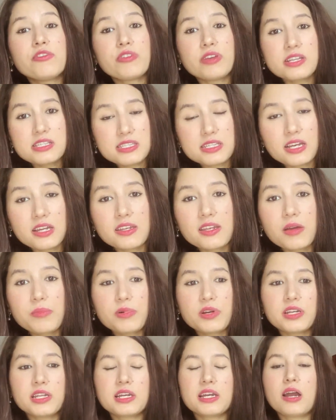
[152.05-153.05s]
फेस करना
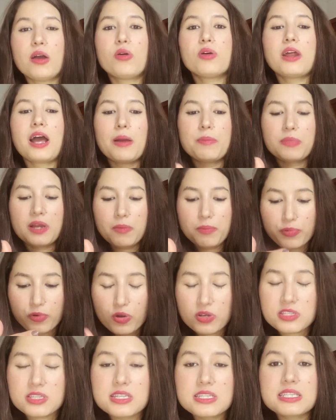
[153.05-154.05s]
पड़ेगा और आपका
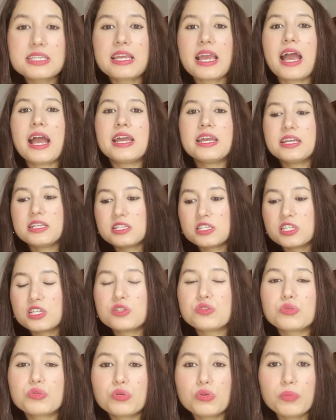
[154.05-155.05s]
प्रोसेस क्या है इन
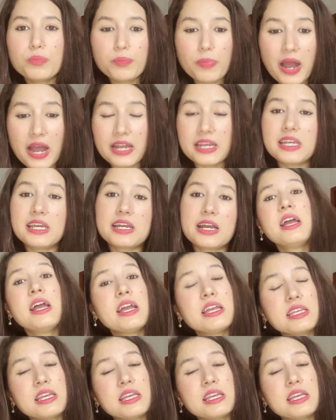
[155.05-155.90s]
चीज़ों को पाने का